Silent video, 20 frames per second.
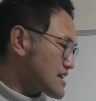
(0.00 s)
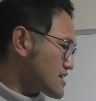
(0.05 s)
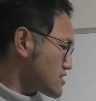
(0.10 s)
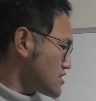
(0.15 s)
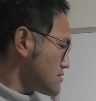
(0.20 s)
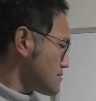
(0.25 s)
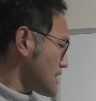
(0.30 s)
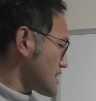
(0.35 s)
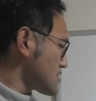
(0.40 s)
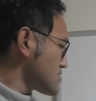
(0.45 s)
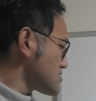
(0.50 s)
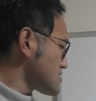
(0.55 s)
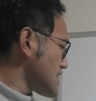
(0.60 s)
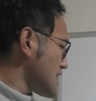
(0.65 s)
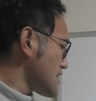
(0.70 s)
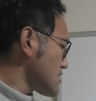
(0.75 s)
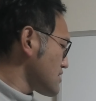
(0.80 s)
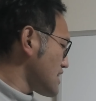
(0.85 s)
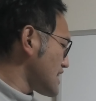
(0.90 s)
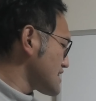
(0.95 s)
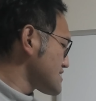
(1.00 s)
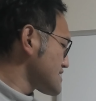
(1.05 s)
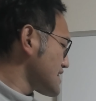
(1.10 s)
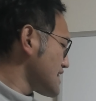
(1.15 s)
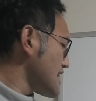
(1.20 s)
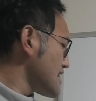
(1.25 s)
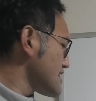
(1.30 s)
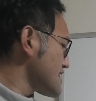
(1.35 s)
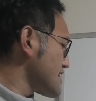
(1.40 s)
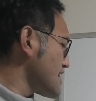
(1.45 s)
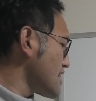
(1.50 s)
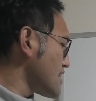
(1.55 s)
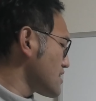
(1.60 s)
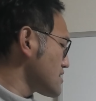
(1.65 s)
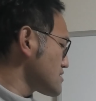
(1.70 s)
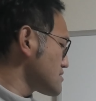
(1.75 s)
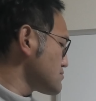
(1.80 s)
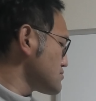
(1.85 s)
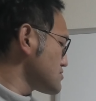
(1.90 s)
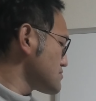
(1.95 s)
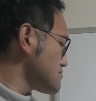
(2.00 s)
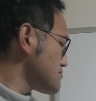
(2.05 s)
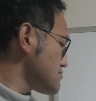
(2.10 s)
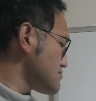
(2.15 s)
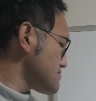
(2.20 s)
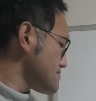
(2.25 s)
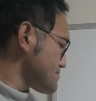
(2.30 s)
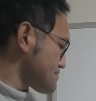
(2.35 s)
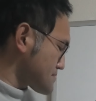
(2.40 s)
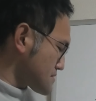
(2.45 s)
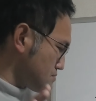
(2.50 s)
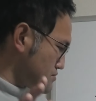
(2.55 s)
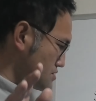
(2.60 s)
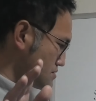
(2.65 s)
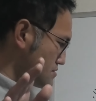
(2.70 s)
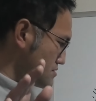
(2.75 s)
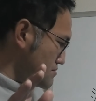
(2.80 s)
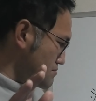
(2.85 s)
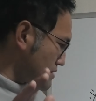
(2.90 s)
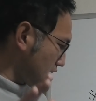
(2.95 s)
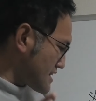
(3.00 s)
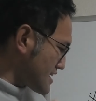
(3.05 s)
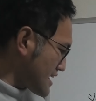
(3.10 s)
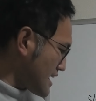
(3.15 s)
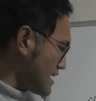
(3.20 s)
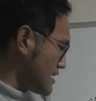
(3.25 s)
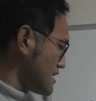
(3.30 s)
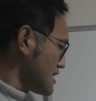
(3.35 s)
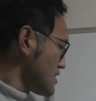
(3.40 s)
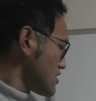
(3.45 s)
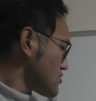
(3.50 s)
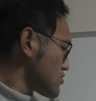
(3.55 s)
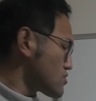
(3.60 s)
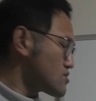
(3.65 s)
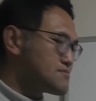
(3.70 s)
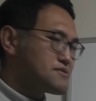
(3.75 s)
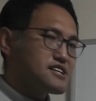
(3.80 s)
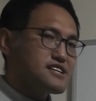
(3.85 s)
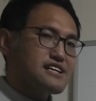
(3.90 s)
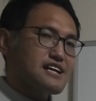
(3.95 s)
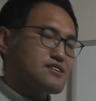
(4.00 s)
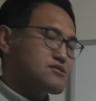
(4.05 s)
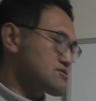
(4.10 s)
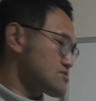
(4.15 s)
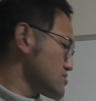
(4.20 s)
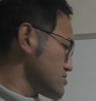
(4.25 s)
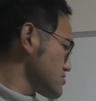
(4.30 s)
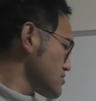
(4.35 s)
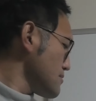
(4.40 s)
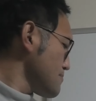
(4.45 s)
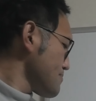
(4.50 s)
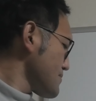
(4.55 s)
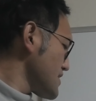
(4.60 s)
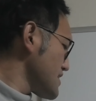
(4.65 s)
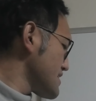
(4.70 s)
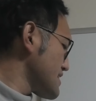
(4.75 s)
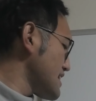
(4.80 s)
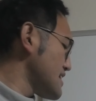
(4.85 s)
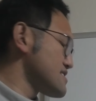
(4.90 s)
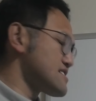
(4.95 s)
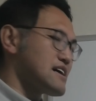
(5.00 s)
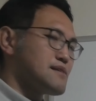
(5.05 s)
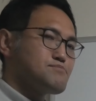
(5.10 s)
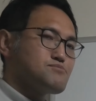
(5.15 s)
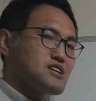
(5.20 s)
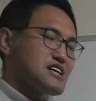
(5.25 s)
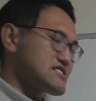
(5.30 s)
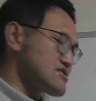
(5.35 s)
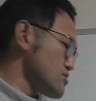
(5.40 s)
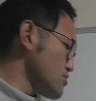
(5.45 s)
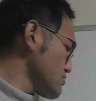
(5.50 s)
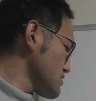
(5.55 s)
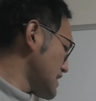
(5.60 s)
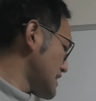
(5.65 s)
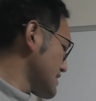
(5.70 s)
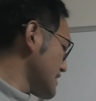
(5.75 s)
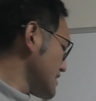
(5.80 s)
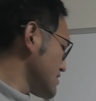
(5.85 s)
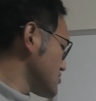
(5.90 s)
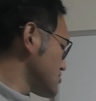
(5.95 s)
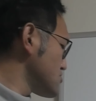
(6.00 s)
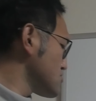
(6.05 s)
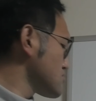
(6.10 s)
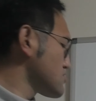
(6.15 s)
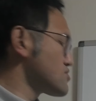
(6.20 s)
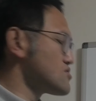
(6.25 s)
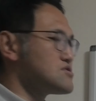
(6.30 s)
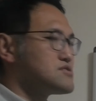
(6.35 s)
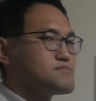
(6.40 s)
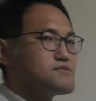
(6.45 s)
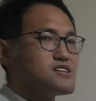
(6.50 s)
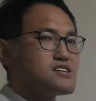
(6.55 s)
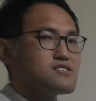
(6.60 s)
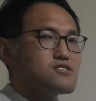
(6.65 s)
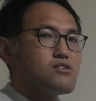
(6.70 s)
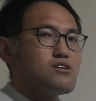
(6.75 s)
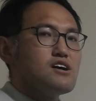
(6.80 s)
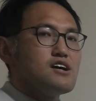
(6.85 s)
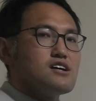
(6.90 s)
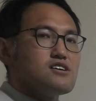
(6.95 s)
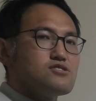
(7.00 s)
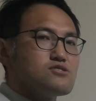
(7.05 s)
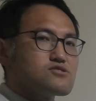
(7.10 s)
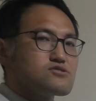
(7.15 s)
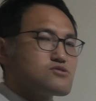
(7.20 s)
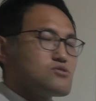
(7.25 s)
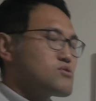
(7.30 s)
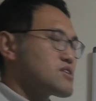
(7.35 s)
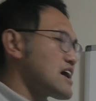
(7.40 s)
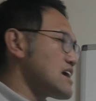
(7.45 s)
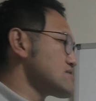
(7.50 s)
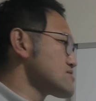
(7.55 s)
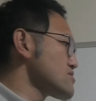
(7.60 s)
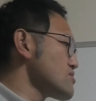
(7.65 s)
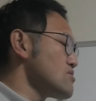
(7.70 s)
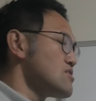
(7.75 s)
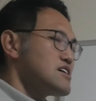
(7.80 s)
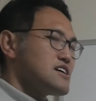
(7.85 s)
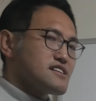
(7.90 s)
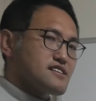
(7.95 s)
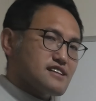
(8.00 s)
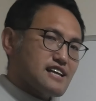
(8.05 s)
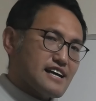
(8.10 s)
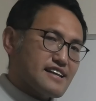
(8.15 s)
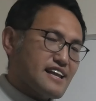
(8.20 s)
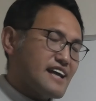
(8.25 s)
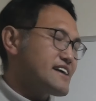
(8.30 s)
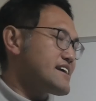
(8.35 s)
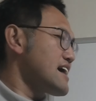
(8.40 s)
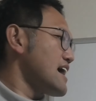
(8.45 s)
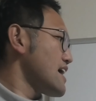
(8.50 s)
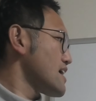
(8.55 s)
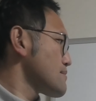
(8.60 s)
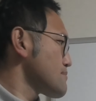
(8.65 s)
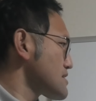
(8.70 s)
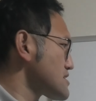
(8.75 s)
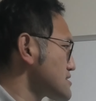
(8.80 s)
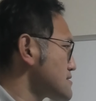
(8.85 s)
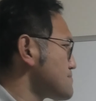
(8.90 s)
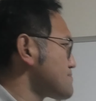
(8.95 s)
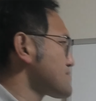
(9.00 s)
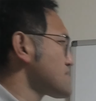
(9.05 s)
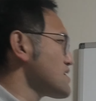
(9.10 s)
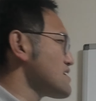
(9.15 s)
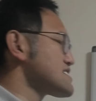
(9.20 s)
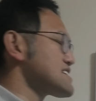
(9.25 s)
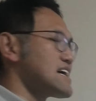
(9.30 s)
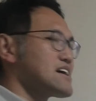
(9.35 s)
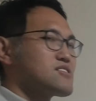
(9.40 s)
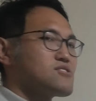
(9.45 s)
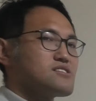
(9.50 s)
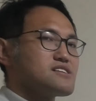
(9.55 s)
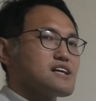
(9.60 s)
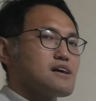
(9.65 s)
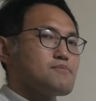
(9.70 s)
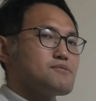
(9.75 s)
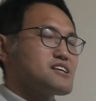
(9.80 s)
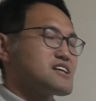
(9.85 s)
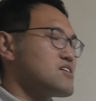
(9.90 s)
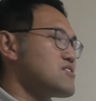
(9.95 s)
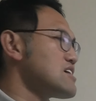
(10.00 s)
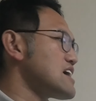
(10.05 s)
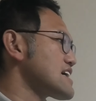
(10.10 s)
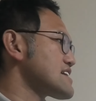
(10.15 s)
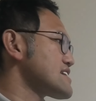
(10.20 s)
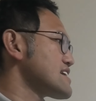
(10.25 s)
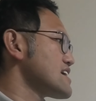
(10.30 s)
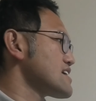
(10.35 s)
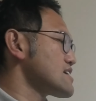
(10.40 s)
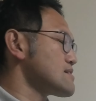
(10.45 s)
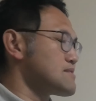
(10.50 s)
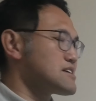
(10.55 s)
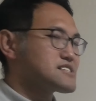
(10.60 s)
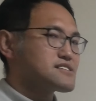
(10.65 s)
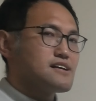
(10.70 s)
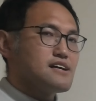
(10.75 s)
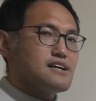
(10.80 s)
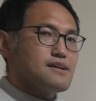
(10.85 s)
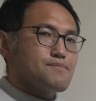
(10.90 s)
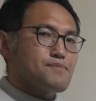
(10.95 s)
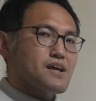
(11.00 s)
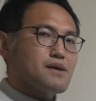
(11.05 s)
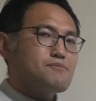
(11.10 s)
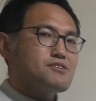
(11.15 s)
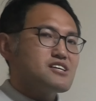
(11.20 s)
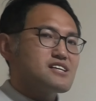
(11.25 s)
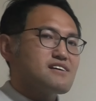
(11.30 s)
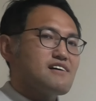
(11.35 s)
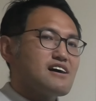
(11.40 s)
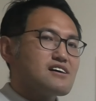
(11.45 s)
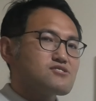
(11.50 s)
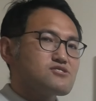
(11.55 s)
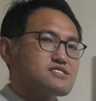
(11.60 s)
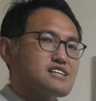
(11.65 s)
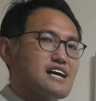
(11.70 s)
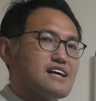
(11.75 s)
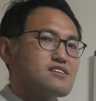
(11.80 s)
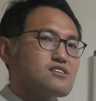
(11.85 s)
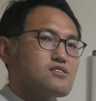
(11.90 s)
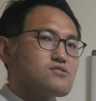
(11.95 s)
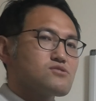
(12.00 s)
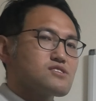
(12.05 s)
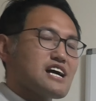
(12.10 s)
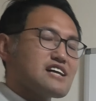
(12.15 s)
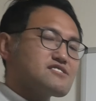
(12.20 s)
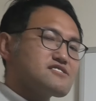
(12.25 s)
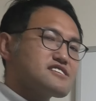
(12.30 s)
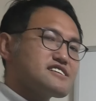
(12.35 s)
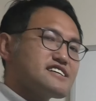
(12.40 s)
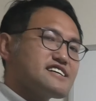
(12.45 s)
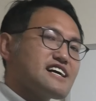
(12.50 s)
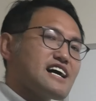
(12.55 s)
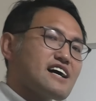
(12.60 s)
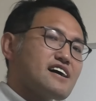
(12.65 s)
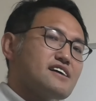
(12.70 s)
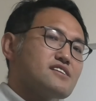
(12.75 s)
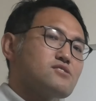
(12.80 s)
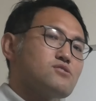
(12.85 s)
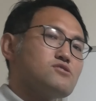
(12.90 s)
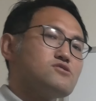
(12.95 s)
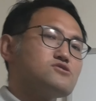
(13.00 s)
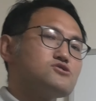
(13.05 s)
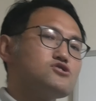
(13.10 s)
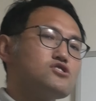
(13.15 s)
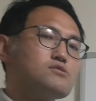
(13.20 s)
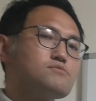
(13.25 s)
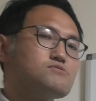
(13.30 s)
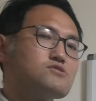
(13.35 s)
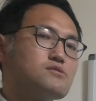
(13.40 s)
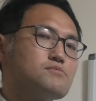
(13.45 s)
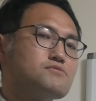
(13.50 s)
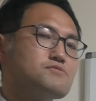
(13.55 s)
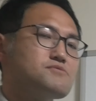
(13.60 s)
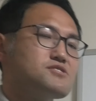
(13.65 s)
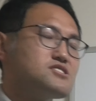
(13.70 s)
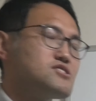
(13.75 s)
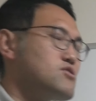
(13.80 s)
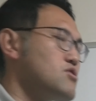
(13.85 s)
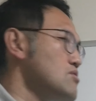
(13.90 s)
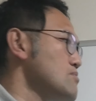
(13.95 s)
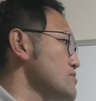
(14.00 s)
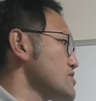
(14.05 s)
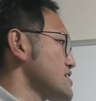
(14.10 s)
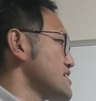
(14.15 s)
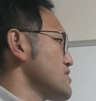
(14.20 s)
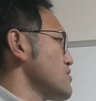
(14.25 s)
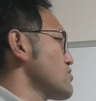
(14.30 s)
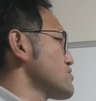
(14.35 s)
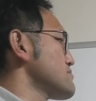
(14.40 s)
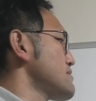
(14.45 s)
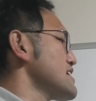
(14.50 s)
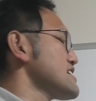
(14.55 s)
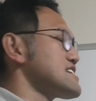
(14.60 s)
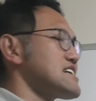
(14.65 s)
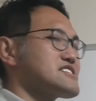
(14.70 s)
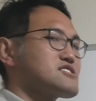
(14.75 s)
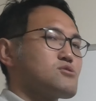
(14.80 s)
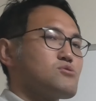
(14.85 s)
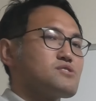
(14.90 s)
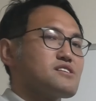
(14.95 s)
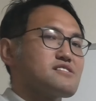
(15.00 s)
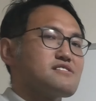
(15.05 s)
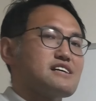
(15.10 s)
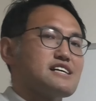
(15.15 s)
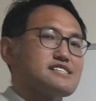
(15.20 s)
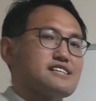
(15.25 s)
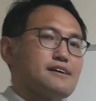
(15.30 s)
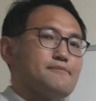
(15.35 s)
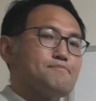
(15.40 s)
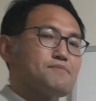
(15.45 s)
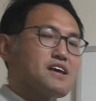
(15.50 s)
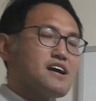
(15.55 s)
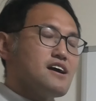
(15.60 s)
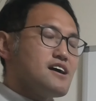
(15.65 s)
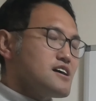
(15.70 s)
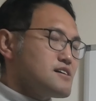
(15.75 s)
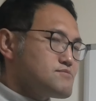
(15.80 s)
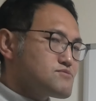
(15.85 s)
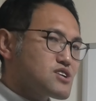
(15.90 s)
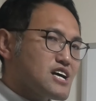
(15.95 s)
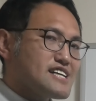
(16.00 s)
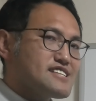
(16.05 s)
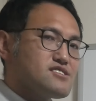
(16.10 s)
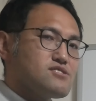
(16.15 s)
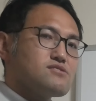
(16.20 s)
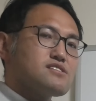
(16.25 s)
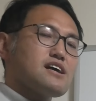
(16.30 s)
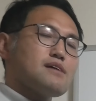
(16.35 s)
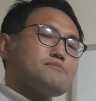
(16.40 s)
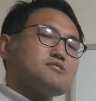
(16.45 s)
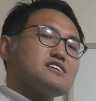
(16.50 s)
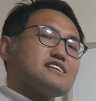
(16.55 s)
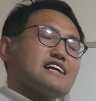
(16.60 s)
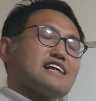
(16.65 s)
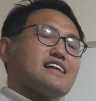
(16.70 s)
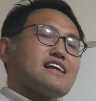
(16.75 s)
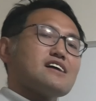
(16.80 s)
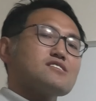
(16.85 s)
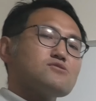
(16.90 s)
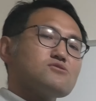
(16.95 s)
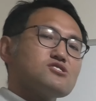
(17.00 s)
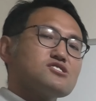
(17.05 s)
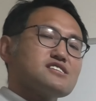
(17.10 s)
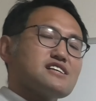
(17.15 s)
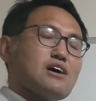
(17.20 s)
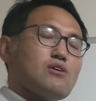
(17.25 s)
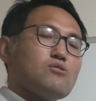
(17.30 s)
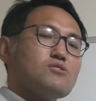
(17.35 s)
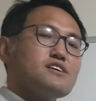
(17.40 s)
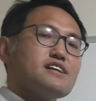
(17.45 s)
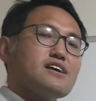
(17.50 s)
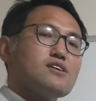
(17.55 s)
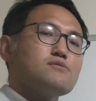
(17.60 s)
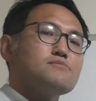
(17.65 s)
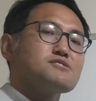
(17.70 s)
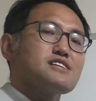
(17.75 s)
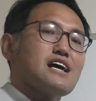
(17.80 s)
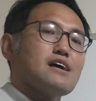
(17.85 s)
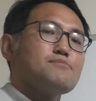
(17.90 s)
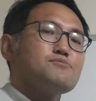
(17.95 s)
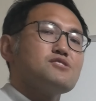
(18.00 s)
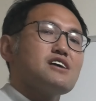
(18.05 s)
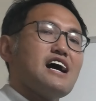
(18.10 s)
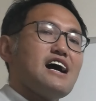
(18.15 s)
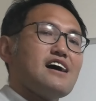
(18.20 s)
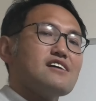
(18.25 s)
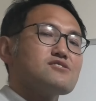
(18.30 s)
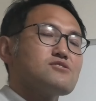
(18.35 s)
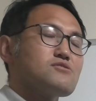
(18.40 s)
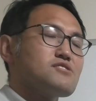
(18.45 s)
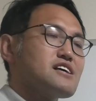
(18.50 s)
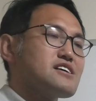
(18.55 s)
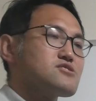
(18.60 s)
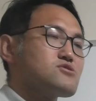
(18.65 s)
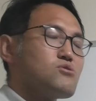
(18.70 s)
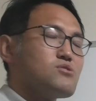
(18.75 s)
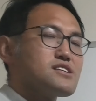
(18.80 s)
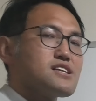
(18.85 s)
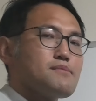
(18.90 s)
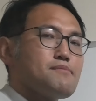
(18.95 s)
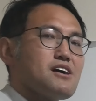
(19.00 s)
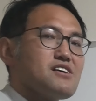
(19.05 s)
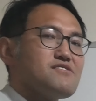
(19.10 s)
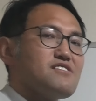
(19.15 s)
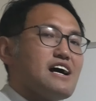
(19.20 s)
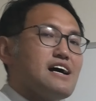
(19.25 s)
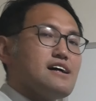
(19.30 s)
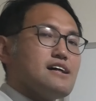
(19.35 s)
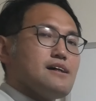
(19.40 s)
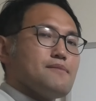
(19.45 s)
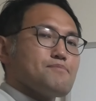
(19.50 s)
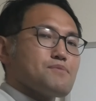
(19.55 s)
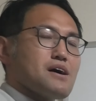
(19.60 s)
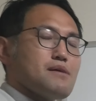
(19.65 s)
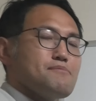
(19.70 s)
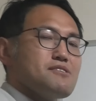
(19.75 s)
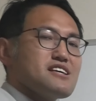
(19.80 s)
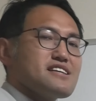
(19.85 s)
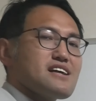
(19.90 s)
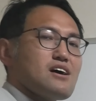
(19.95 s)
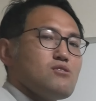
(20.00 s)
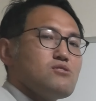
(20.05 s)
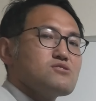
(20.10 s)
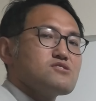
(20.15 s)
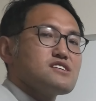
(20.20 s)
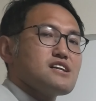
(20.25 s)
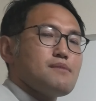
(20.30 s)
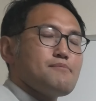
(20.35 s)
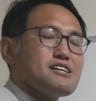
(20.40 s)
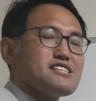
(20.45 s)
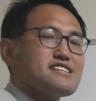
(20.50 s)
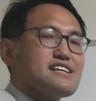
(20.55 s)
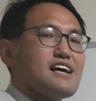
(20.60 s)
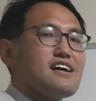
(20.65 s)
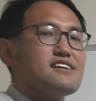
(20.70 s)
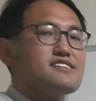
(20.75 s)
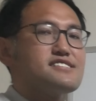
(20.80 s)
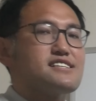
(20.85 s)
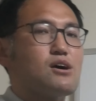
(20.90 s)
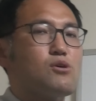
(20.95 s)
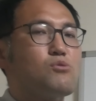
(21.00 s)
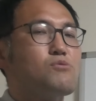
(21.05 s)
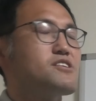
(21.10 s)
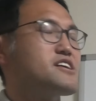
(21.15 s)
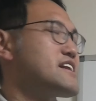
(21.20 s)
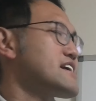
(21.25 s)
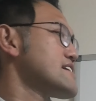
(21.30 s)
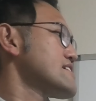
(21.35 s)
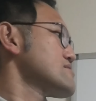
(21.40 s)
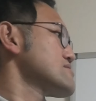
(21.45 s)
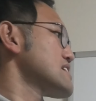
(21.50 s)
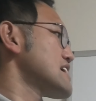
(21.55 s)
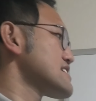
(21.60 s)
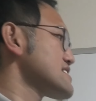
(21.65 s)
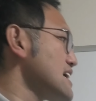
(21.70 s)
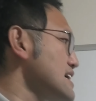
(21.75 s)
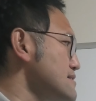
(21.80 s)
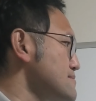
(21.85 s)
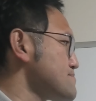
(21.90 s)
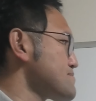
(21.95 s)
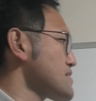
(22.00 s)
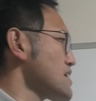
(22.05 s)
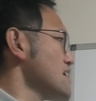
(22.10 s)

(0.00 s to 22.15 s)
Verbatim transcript: 例えば躯体の端から引っかかる部分までが 6mm だとすると 1.3 プラス6なんで 19mm のフックを買うと大体合います。では最後に波板を貼っていきます。波板は躯体のたるきがけという上部の部分に思いっきり奥まで差し込んでください。昔の波板だと下を入れ込むタイプがあるので、そういった場合は波板を膨らまして下を入れてください。